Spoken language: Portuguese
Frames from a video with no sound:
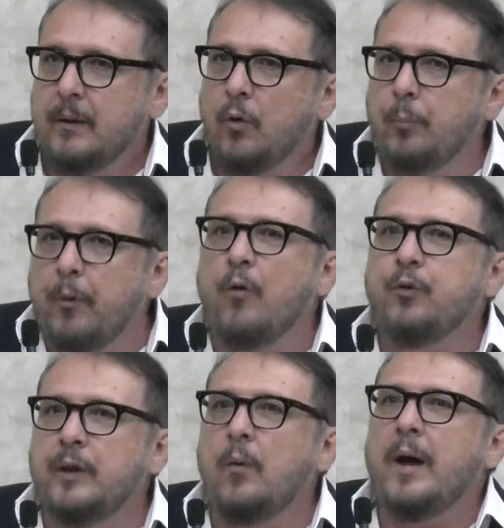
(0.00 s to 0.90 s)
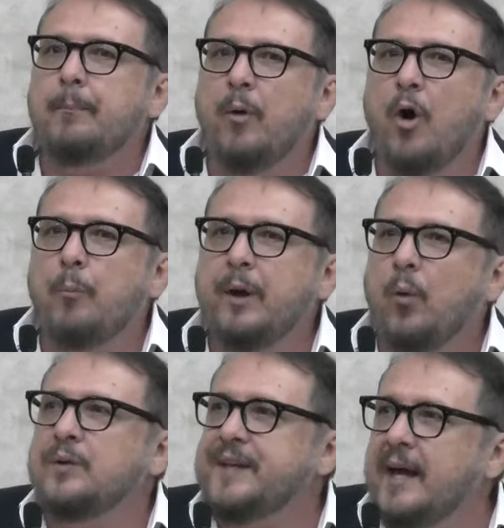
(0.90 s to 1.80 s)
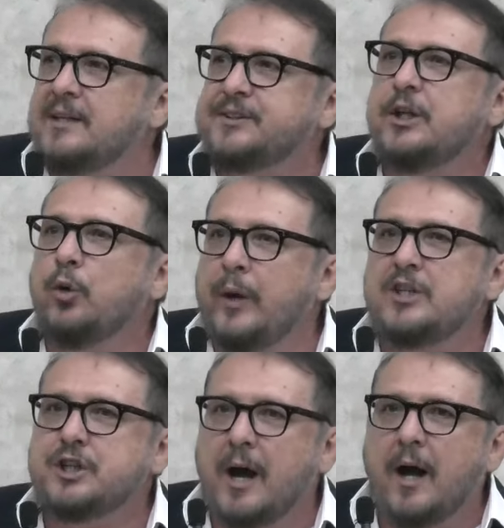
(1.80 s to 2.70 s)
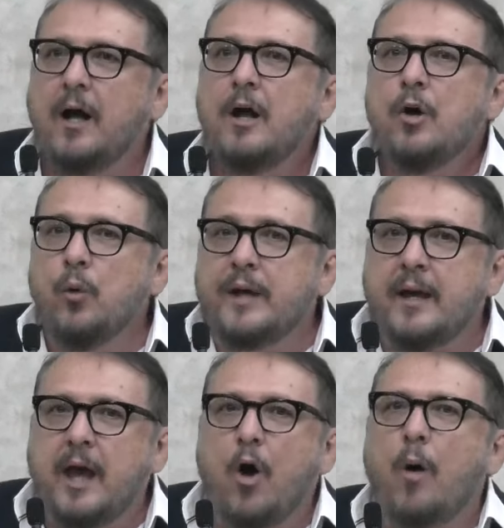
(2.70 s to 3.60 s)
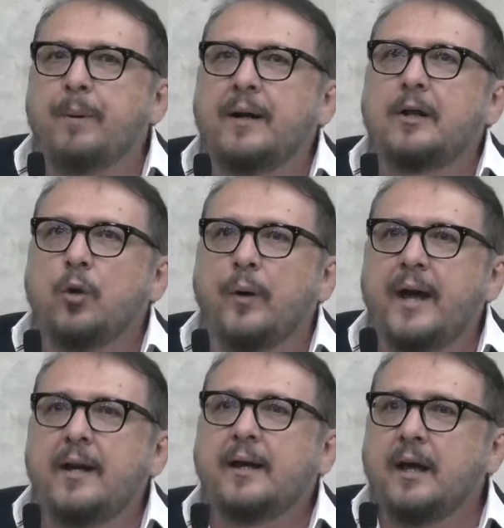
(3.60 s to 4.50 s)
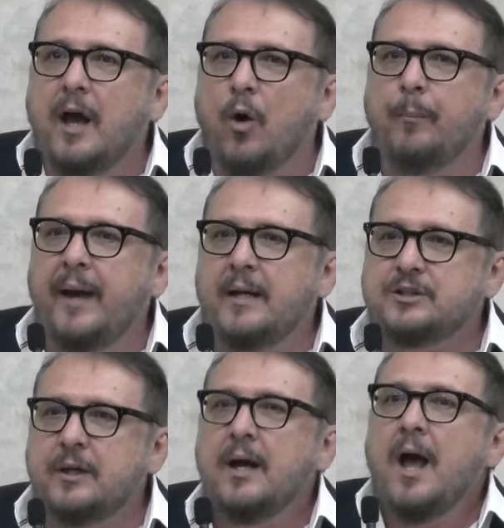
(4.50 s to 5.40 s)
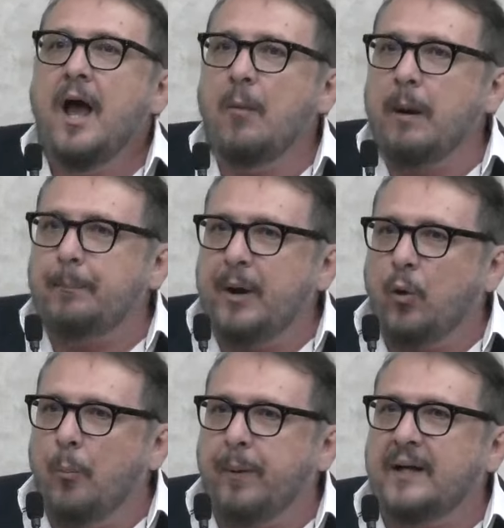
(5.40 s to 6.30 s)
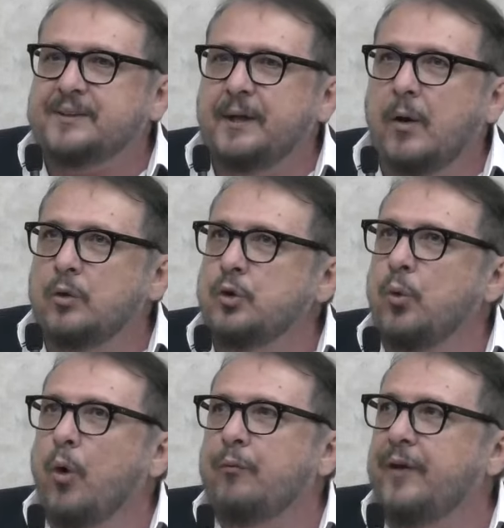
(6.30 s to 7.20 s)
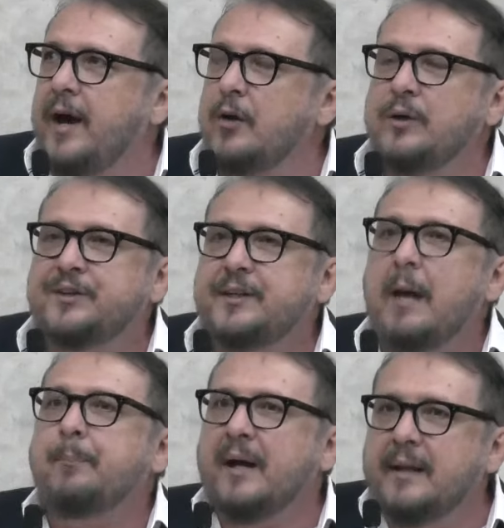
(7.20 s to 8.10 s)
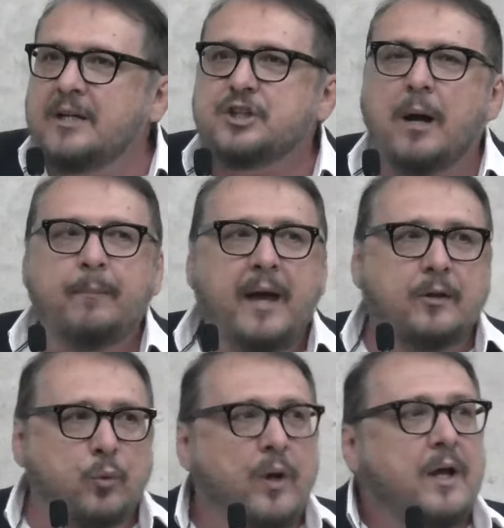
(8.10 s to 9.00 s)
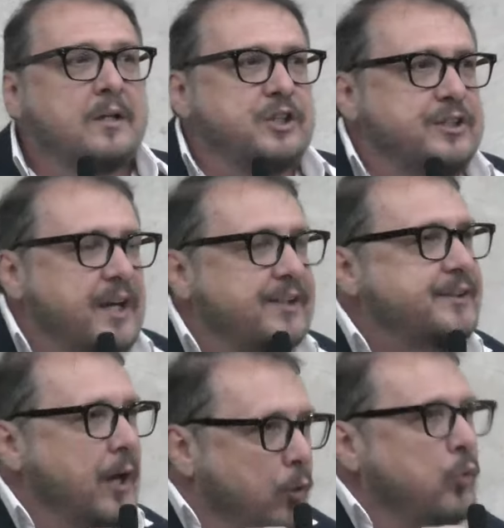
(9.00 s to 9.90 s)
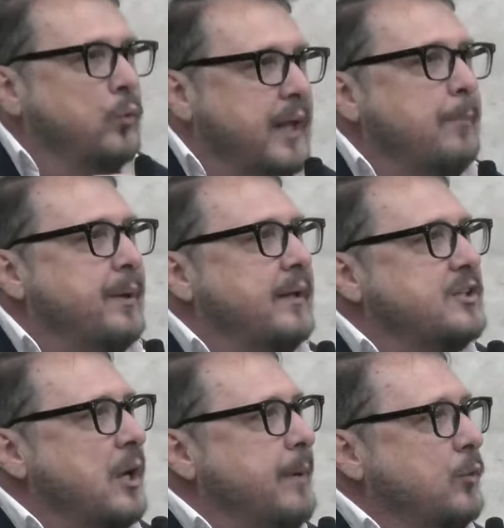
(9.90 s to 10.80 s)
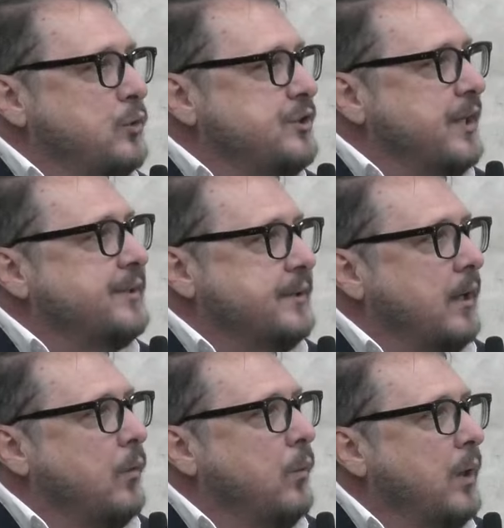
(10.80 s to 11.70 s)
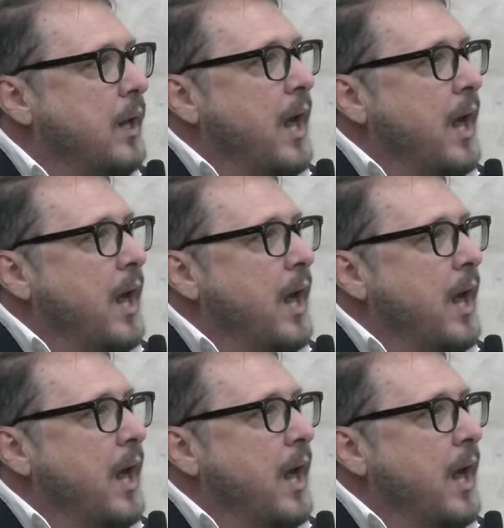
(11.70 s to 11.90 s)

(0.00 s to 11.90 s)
O povo não é bobo e consegue distinguir já o que é obra eleitoreira e que realmente é uma preocupação de um governo e se tem planejamento de gestão ou não tem planejamento de gestão.